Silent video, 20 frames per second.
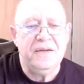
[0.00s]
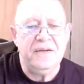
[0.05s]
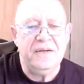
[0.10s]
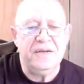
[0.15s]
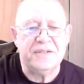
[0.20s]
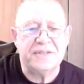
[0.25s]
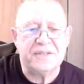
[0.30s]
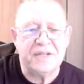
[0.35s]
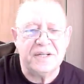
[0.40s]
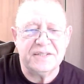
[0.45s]

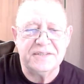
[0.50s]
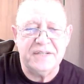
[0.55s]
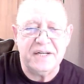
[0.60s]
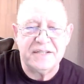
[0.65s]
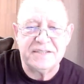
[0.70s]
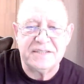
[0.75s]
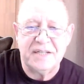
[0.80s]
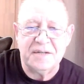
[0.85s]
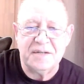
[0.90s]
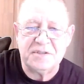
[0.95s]
и
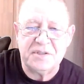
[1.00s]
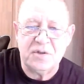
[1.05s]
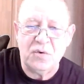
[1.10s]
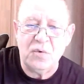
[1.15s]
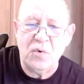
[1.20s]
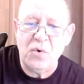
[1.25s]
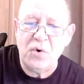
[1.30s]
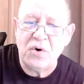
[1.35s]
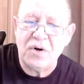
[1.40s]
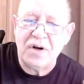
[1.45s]
сказать сам себе,
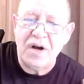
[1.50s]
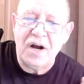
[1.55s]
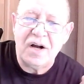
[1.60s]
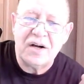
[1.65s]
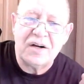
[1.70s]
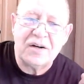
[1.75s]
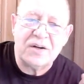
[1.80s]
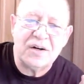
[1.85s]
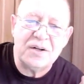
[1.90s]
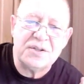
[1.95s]
ох,
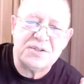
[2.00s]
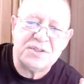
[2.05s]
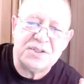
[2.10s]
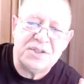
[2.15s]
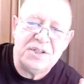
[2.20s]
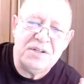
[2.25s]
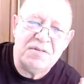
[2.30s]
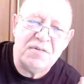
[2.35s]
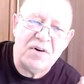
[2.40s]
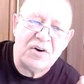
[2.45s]
как
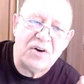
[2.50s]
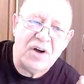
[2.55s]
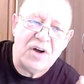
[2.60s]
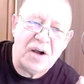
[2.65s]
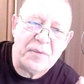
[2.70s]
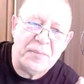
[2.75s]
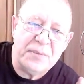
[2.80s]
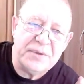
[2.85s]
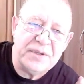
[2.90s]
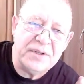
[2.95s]
красиво,
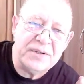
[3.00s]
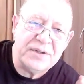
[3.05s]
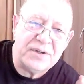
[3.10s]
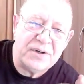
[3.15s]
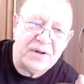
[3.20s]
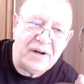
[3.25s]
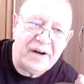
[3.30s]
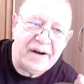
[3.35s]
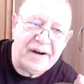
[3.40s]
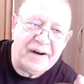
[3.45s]
как мне
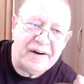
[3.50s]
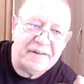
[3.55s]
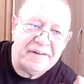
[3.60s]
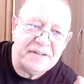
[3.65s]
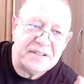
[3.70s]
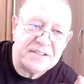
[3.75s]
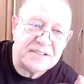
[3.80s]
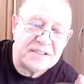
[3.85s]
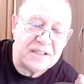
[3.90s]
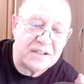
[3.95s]

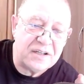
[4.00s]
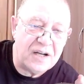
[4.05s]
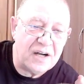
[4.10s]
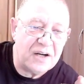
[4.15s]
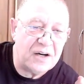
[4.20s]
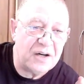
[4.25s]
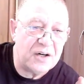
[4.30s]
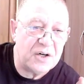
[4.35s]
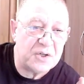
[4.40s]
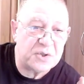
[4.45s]
нравится, как
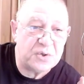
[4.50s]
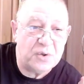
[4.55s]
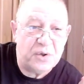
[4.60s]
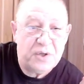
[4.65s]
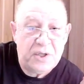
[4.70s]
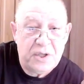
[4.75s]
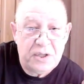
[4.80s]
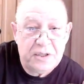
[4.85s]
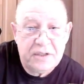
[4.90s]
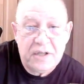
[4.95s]
хорошо.
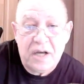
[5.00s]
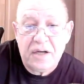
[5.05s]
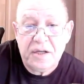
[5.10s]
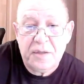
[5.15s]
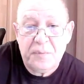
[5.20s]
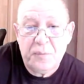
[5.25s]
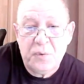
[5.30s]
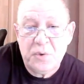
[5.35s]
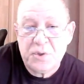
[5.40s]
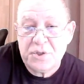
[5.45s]
И так и
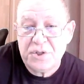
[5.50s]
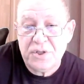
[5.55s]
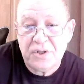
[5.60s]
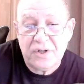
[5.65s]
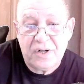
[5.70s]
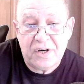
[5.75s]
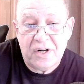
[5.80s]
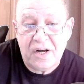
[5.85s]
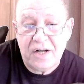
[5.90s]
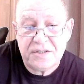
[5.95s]
будешь
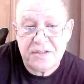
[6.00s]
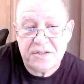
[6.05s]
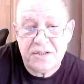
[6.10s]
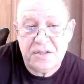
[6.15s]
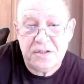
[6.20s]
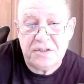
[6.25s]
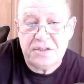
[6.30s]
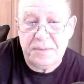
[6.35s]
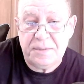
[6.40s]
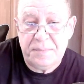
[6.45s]
играть,
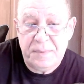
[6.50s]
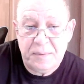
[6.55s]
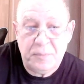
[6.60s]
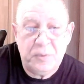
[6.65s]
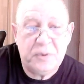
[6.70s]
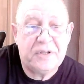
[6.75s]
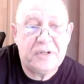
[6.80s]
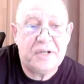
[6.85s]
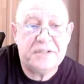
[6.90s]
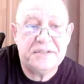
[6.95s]
и тебе
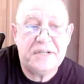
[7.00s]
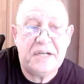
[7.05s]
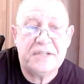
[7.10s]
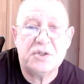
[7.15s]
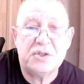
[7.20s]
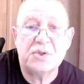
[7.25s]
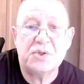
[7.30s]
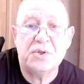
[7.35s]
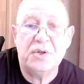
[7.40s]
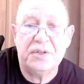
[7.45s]
будет
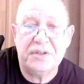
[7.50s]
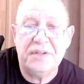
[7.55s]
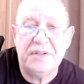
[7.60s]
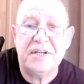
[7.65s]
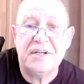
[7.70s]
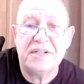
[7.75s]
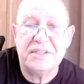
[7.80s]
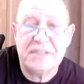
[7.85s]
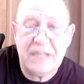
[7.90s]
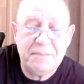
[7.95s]
казаться, что это
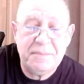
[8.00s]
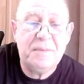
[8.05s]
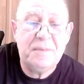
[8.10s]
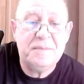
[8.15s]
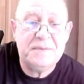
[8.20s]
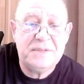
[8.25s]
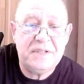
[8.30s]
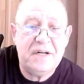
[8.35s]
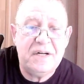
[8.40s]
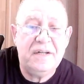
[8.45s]
на
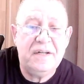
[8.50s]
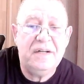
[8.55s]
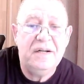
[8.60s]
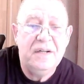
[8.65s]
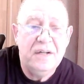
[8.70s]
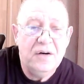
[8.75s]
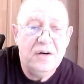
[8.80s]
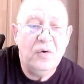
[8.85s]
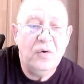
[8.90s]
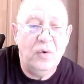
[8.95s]
самом деле
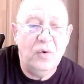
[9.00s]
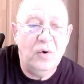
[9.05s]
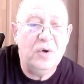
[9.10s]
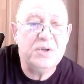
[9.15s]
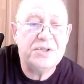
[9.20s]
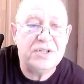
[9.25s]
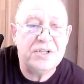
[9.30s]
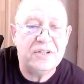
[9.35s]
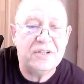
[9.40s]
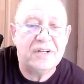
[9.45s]

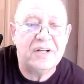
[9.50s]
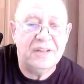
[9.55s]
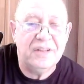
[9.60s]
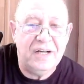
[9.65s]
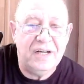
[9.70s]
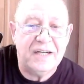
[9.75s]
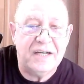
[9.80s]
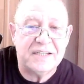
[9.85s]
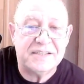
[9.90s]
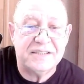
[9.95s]
очень
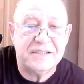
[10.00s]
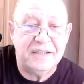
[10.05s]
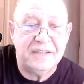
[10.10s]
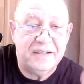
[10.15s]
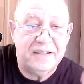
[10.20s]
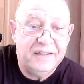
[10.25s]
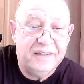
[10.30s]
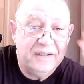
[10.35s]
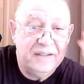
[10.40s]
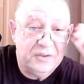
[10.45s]

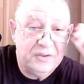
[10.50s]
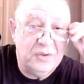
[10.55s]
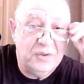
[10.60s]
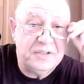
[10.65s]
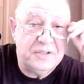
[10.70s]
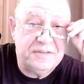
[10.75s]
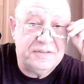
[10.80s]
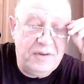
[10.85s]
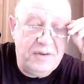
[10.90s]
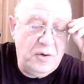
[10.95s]
классно. То
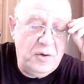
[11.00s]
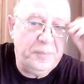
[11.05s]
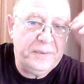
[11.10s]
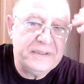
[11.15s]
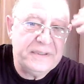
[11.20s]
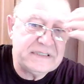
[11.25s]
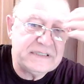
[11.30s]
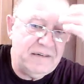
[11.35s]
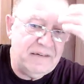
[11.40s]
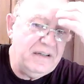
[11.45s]
есть твое
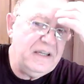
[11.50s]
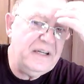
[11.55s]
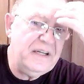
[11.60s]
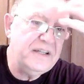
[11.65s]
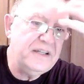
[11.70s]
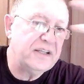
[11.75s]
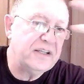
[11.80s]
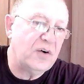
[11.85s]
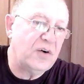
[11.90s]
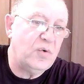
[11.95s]

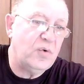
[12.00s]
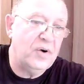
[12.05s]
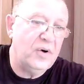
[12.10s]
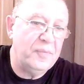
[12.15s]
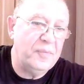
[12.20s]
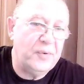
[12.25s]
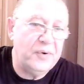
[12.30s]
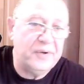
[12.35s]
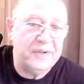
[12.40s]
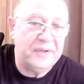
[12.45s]
представление такое
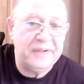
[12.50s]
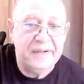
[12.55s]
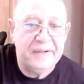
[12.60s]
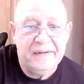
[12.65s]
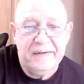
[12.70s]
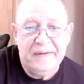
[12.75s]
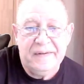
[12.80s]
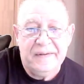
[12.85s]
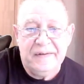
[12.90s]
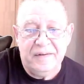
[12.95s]
будет.
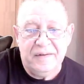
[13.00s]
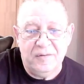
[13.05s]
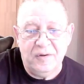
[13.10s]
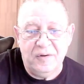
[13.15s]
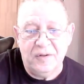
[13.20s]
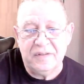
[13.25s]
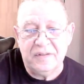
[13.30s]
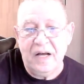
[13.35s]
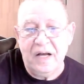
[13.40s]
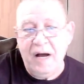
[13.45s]

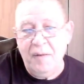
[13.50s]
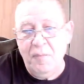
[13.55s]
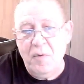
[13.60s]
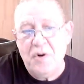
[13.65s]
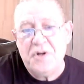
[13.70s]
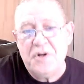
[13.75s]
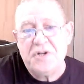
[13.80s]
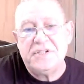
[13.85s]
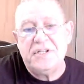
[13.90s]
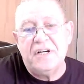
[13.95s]
Вот. А
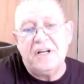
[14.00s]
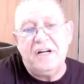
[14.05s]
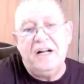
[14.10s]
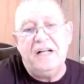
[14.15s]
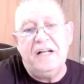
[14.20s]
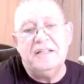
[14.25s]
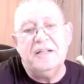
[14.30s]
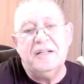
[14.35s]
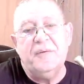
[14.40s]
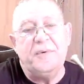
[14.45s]
можешь
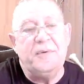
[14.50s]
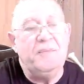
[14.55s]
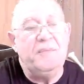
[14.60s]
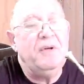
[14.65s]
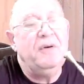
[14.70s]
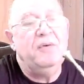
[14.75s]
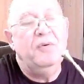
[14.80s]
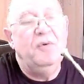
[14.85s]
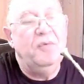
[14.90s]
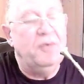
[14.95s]
сыграть,
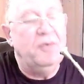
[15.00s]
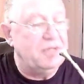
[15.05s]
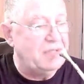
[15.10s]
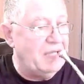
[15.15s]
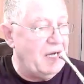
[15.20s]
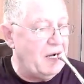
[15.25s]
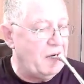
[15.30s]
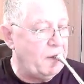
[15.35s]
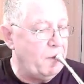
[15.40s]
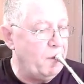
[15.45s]
например, ну вот
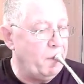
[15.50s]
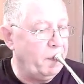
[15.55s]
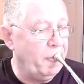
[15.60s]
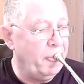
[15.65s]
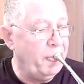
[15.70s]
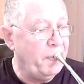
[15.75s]
так –